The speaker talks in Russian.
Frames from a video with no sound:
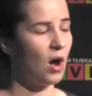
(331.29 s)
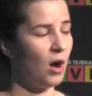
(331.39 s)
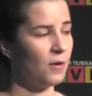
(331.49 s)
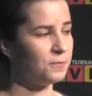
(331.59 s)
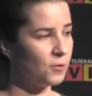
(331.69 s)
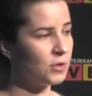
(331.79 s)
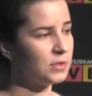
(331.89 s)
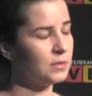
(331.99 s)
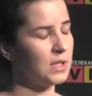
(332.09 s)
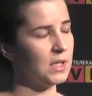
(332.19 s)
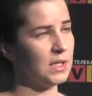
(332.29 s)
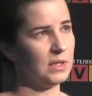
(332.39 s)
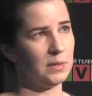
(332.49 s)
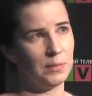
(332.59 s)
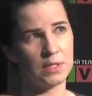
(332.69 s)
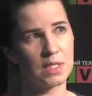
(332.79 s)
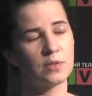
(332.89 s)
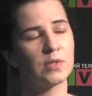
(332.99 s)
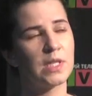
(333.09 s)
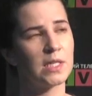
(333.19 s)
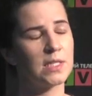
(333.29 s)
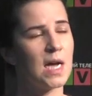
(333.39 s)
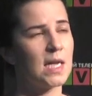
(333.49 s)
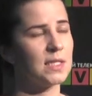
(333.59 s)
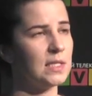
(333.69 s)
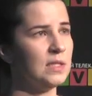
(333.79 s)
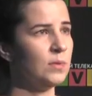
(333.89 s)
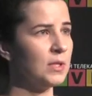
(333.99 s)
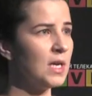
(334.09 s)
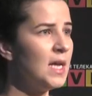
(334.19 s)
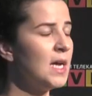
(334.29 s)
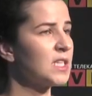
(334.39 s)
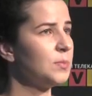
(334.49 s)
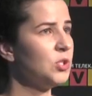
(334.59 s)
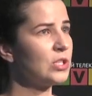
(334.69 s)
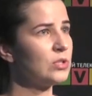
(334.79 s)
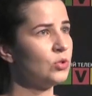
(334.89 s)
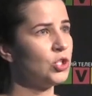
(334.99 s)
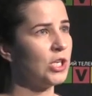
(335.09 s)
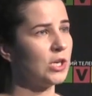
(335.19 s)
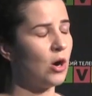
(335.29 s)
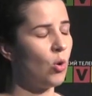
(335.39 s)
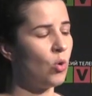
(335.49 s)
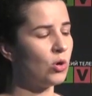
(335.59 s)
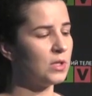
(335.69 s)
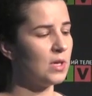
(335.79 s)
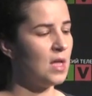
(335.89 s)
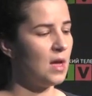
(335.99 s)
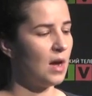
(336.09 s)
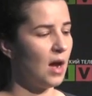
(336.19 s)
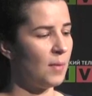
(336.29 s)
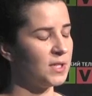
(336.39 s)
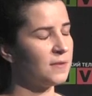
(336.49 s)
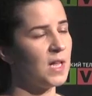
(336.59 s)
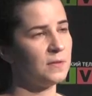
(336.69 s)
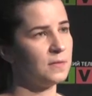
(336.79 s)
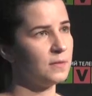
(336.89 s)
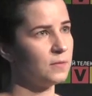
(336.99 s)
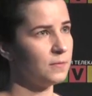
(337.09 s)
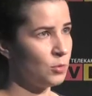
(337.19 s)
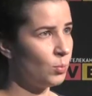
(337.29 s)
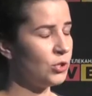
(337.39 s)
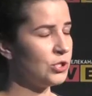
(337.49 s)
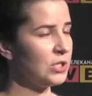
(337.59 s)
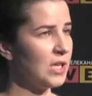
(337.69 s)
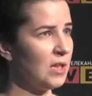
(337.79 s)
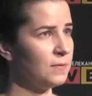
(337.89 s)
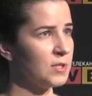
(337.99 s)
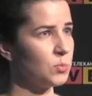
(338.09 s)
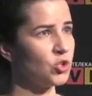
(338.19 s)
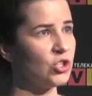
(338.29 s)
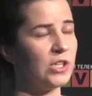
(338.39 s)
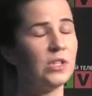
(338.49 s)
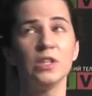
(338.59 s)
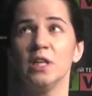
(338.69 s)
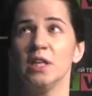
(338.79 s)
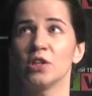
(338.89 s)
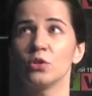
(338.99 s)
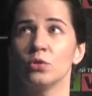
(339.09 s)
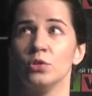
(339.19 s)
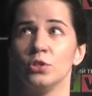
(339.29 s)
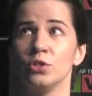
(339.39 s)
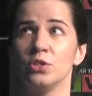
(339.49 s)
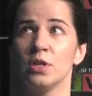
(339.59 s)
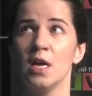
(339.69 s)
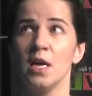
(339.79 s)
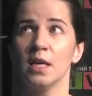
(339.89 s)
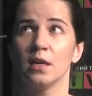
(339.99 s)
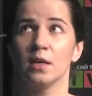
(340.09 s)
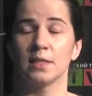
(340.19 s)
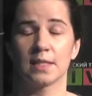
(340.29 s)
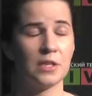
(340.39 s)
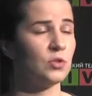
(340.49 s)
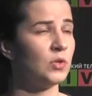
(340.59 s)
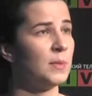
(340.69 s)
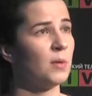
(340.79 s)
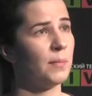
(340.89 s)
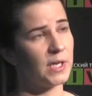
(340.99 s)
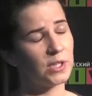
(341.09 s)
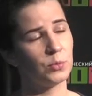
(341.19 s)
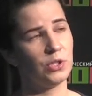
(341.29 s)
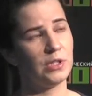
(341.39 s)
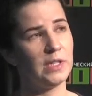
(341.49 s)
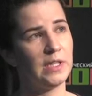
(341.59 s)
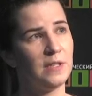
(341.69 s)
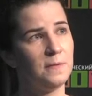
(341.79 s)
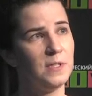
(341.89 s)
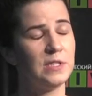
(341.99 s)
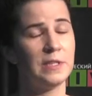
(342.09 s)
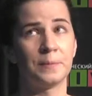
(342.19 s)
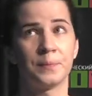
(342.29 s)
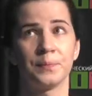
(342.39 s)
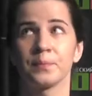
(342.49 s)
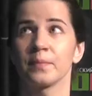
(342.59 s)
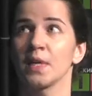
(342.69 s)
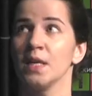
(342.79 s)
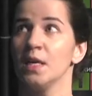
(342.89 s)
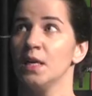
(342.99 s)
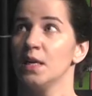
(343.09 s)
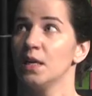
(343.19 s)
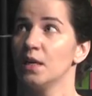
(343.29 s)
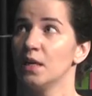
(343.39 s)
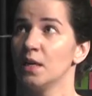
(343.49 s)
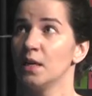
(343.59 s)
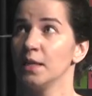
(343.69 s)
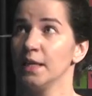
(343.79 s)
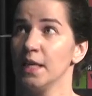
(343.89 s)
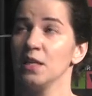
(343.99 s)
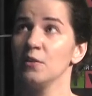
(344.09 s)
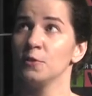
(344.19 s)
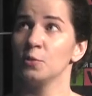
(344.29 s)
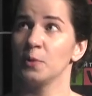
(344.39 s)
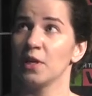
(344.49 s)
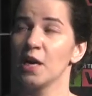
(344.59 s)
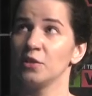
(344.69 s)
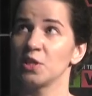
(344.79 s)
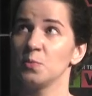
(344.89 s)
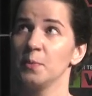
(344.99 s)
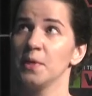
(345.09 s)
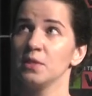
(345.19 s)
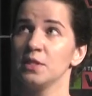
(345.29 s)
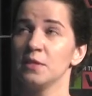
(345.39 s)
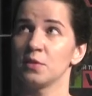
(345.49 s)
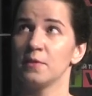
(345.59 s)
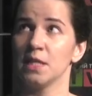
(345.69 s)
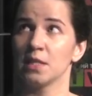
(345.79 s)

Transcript: а, фон, там, естественная радиация, либо космическое излучение, он подавлял любой сигнал, возможно, от нейтрино. То есть, скорее всего, именно поэтому нейтрино не видели. И они вот предлагают эксперимент, где взрывается